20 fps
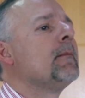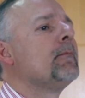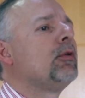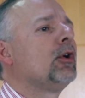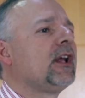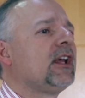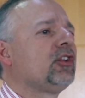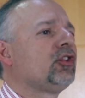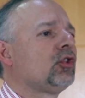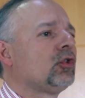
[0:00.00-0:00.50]

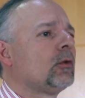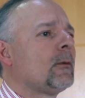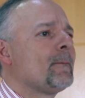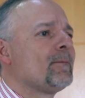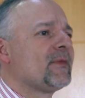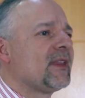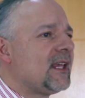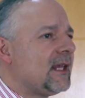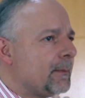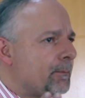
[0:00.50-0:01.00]
Por eso
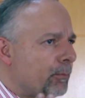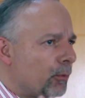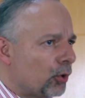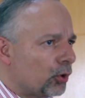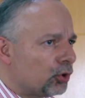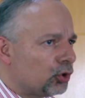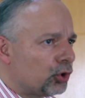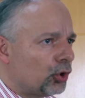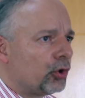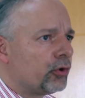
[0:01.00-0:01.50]
y
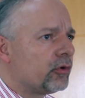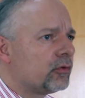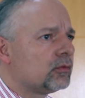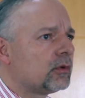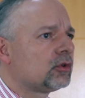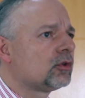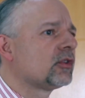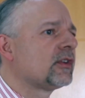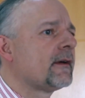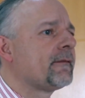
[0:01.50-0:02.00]
por todos
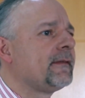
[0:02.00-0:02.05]
nuestros